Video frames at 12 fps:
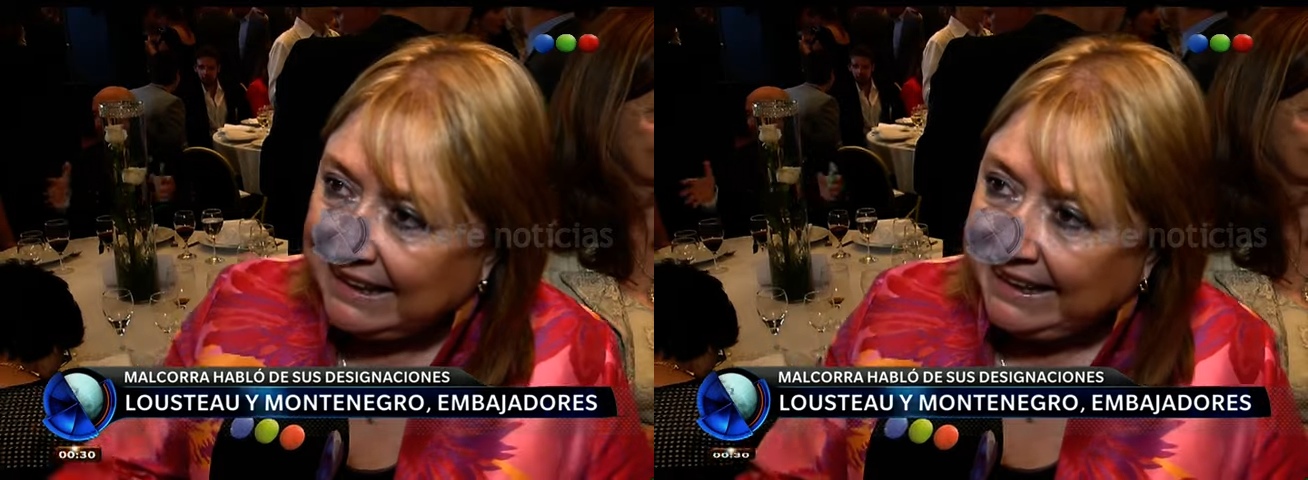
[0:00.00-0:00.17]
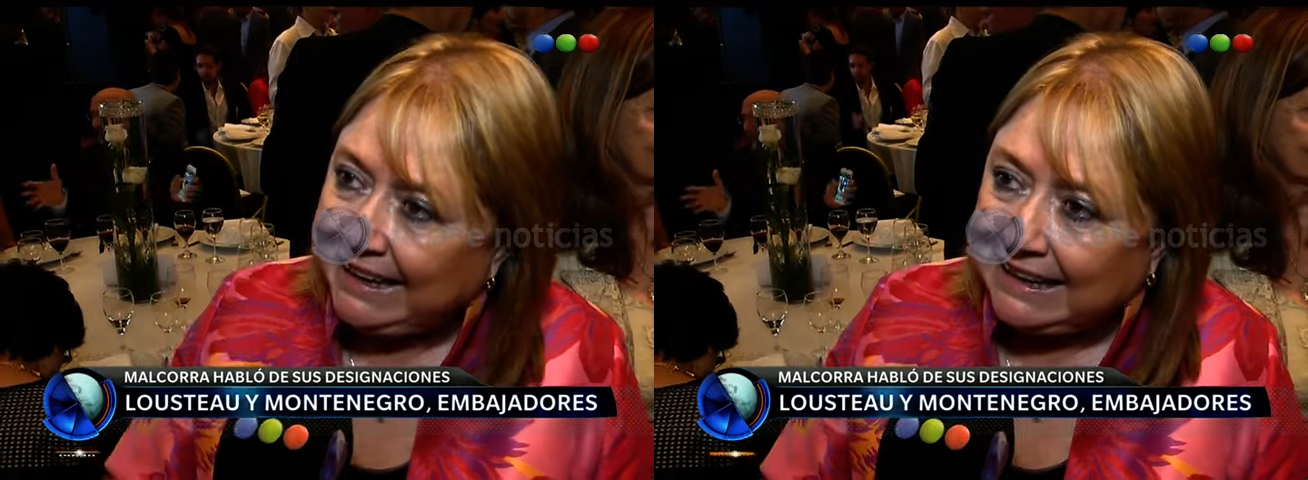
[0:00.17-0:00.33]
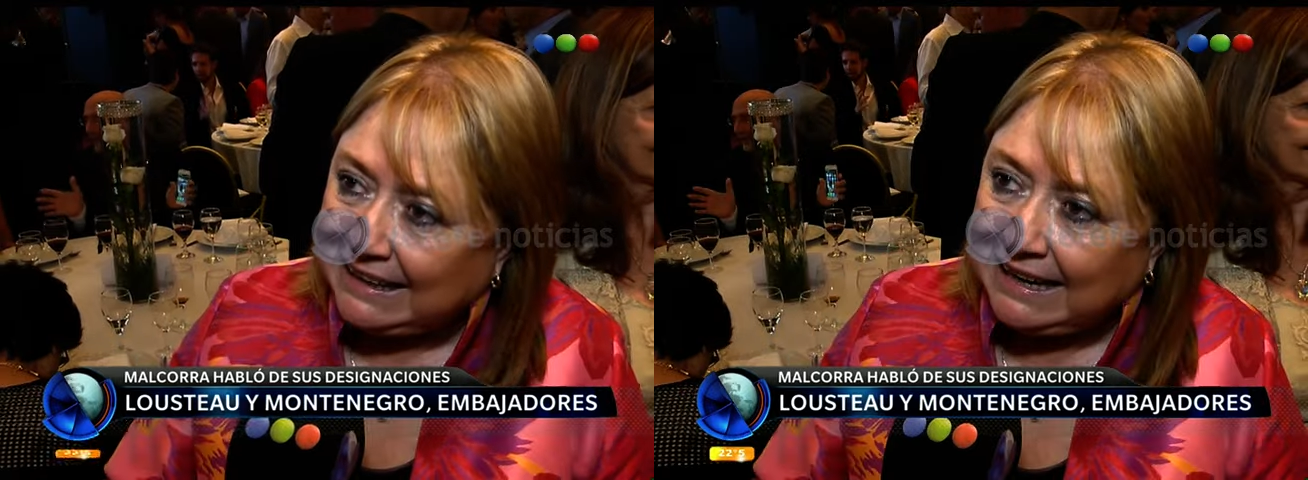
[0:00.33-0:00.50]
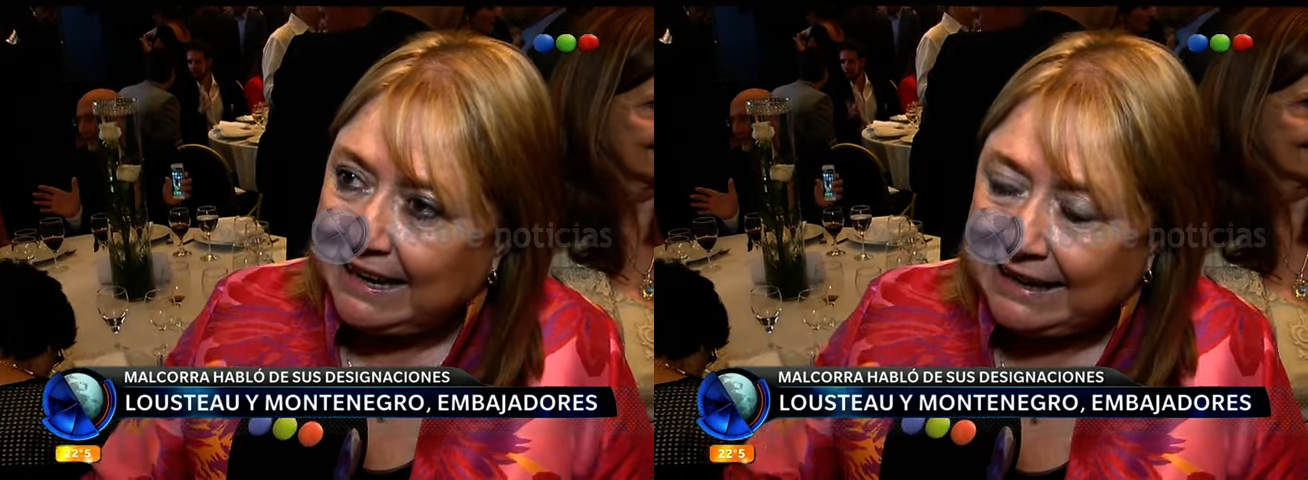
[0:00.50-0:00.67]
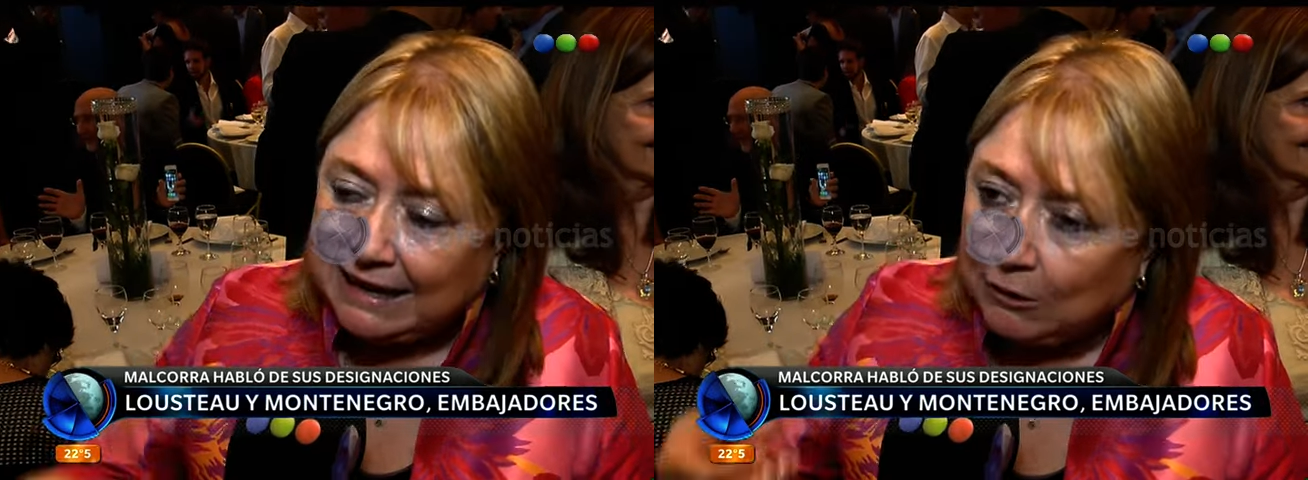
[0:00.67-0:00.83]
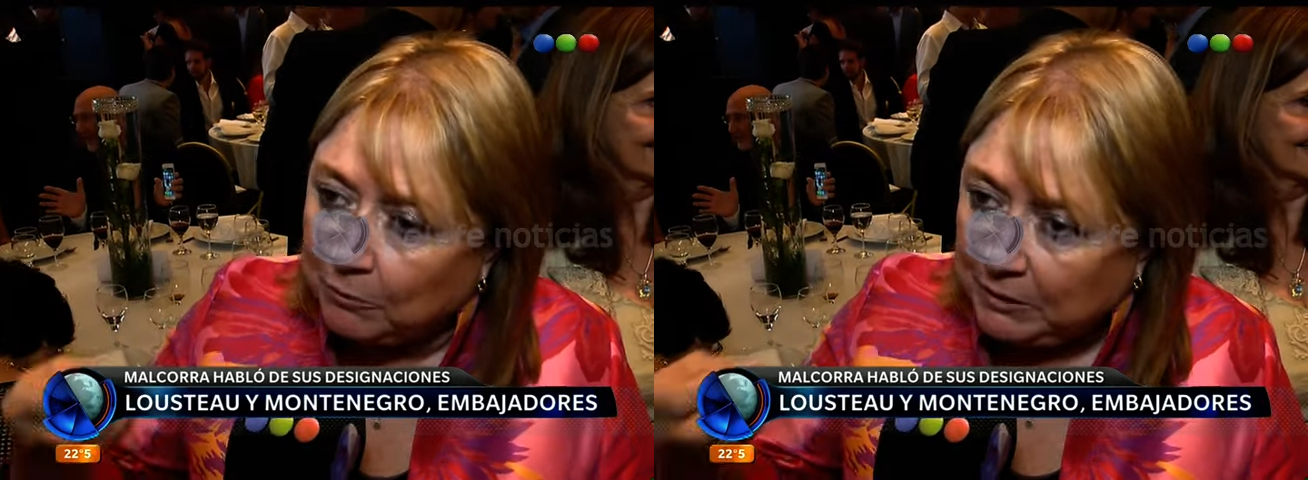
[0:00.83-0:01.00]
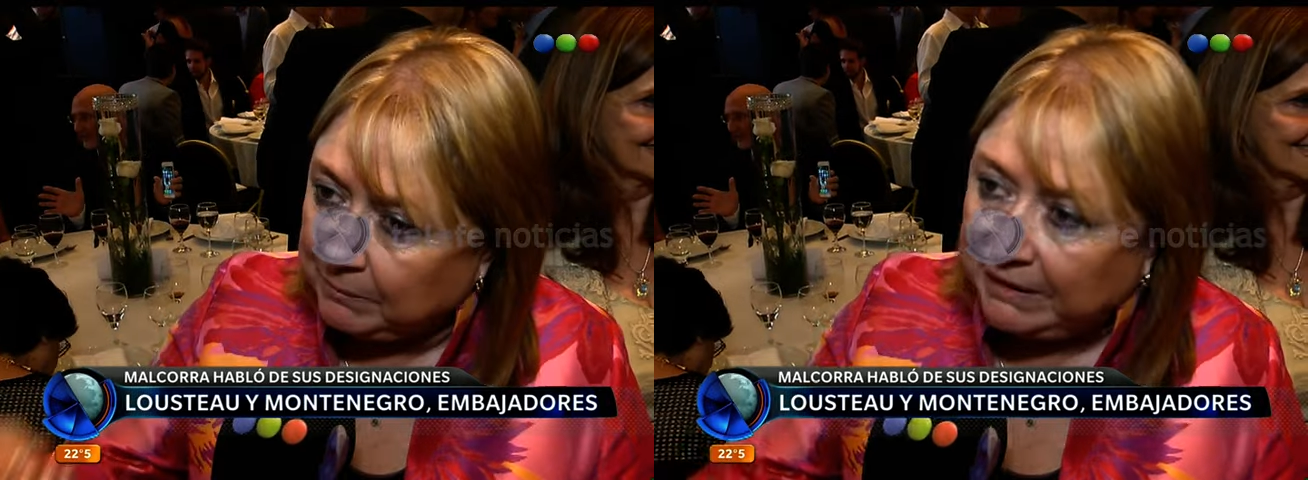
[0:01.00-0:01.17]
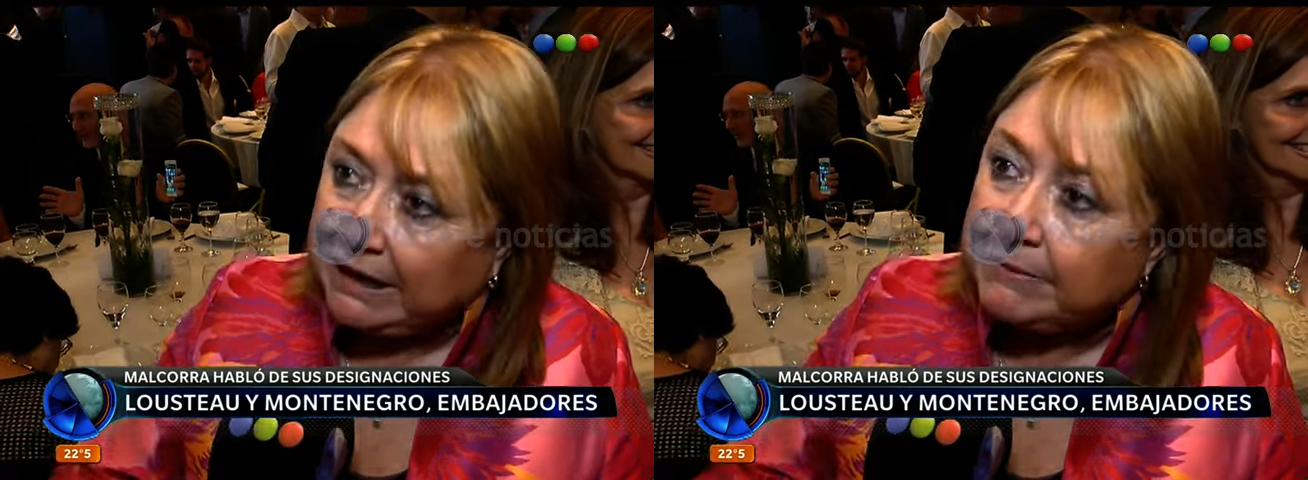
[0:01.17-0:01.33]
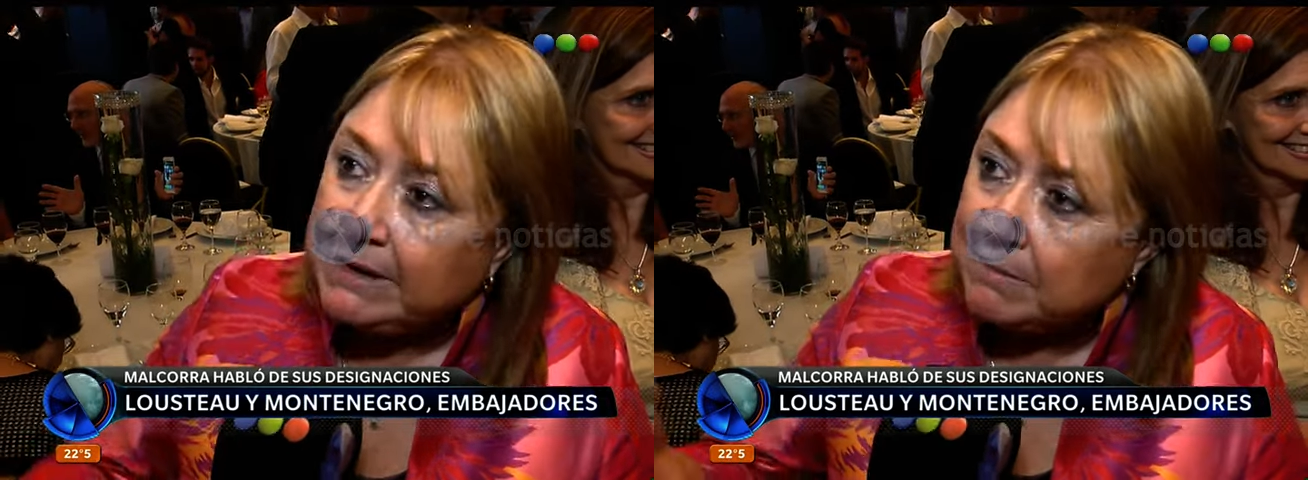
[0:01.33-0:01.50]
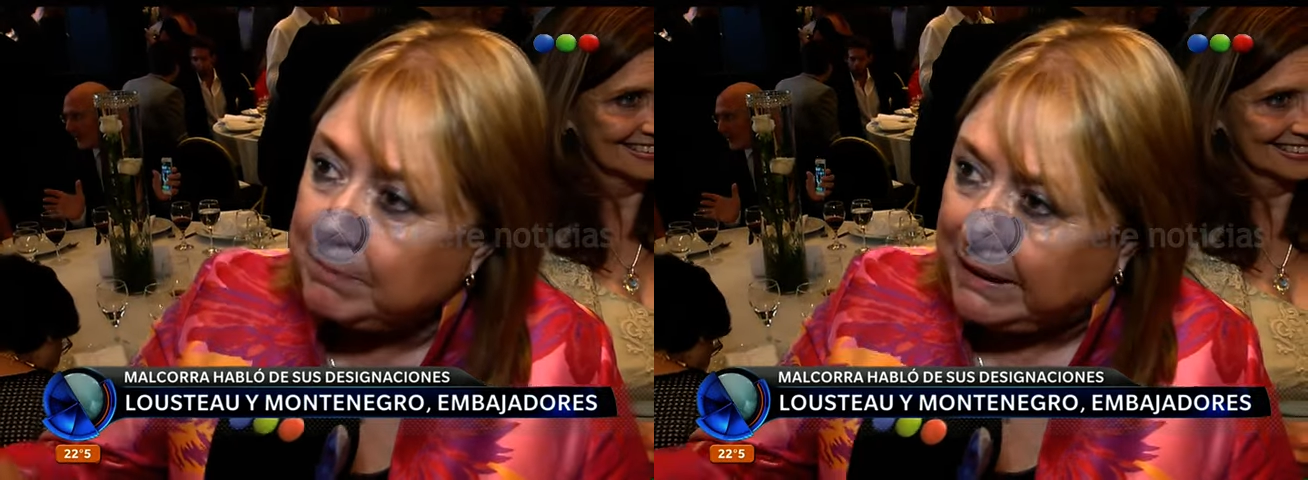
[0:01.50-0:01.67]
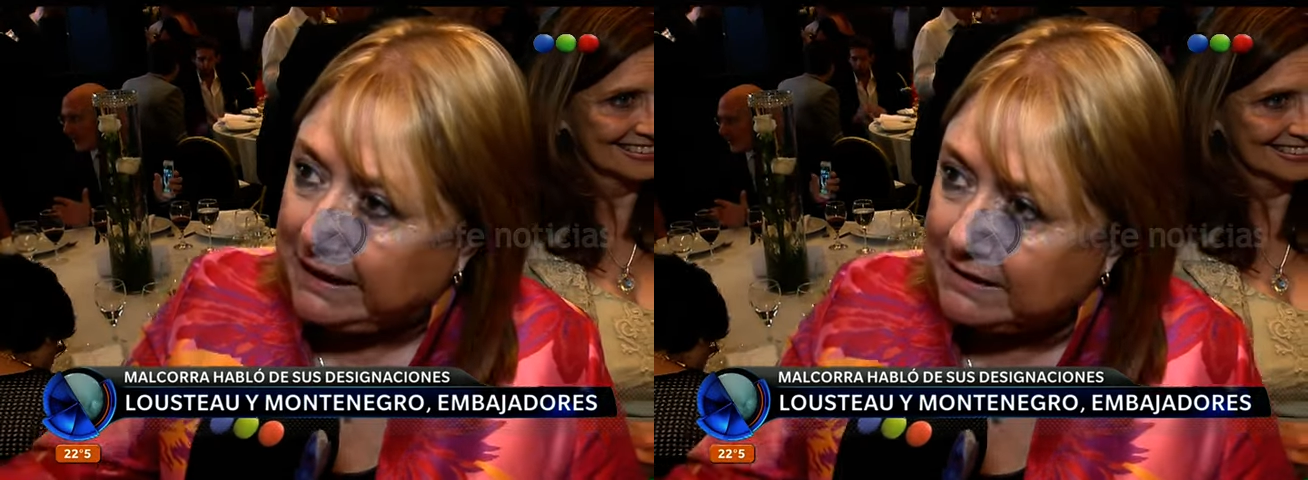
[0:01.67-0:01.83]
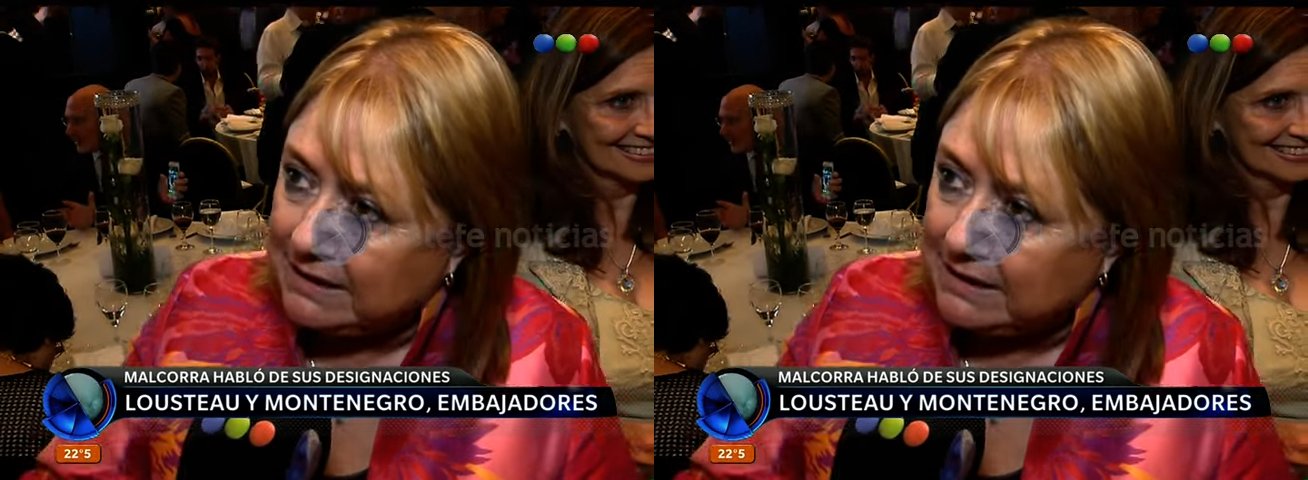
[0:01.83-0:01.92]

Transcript: es clara, lo prepara bien para